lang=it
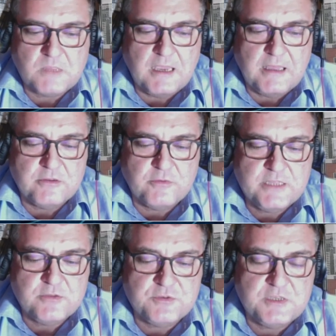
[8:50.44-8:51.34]
eh,
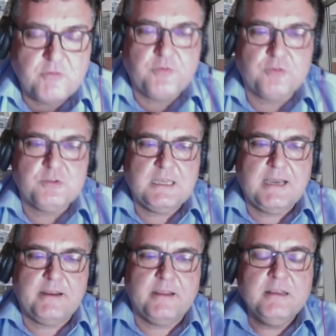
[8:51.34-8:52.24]
dovendosi
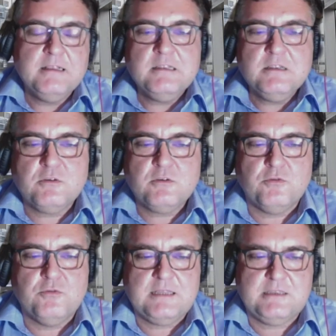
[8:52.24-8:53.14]
confrontare con
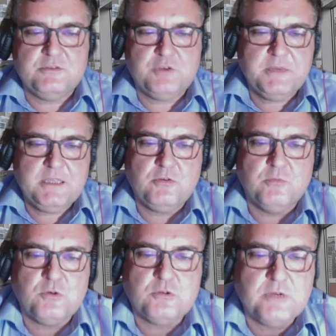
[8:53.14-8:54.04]
un atteggiamento
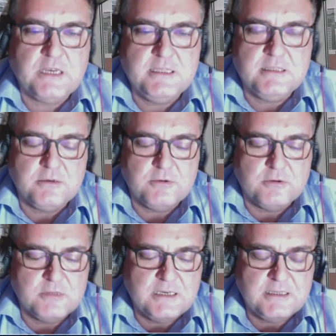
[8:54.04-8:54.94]
molto
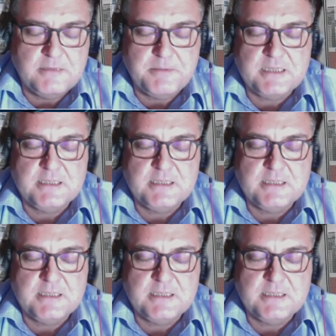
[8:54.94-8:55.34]
critico da, da parte